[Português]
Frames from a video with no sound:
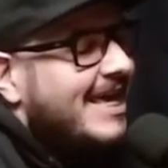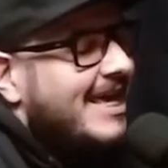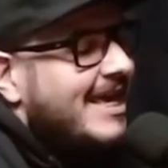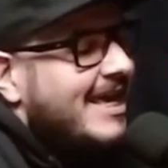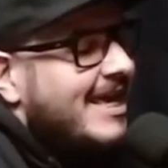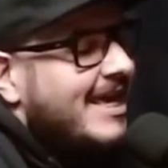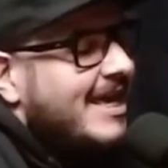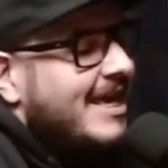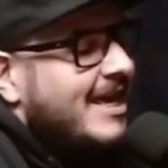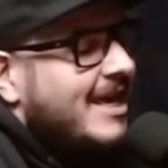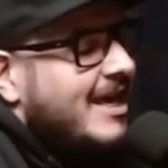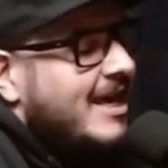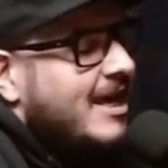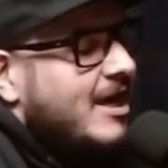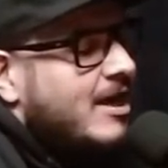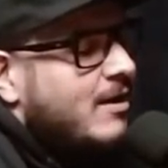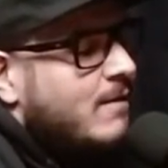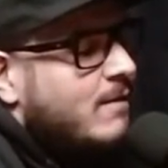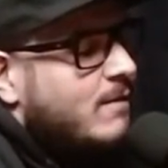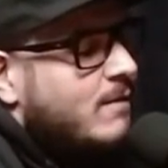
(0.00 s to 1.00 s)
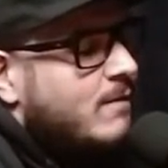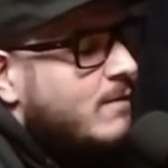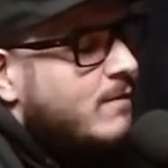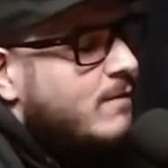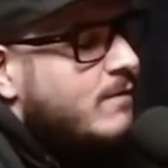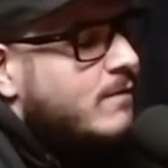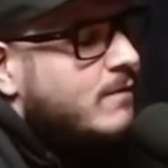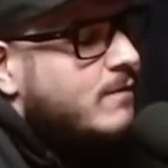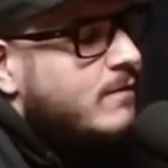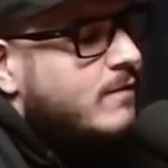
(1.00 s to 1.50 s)
e
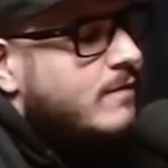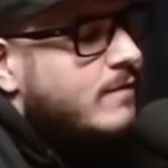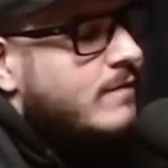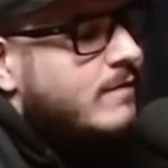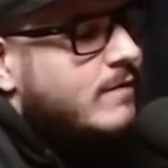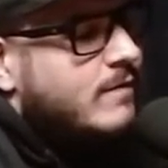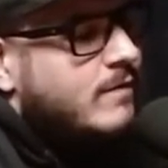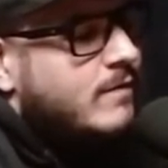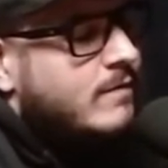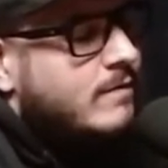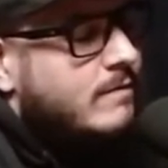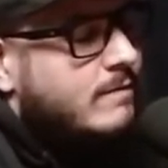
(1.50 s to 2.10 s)
um,